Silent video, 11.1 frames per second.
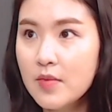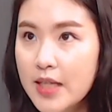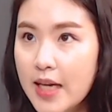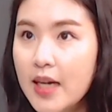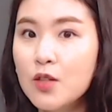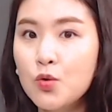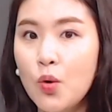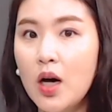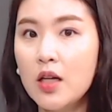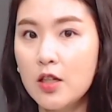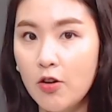제가
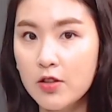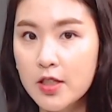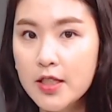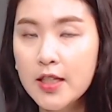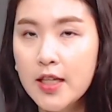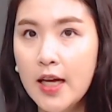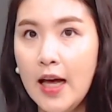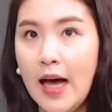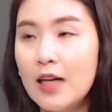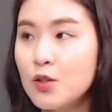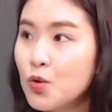좋아하는 거는
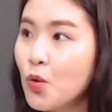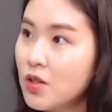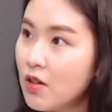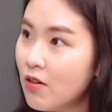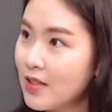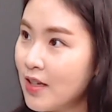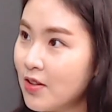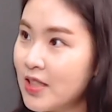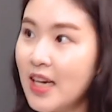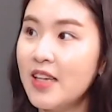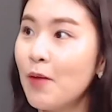안 좋은 걸 사서
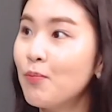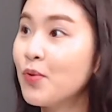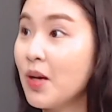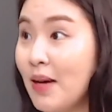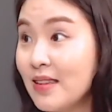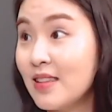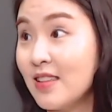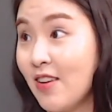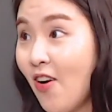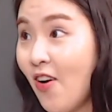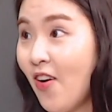제가 예쁘게
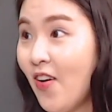만드는 거.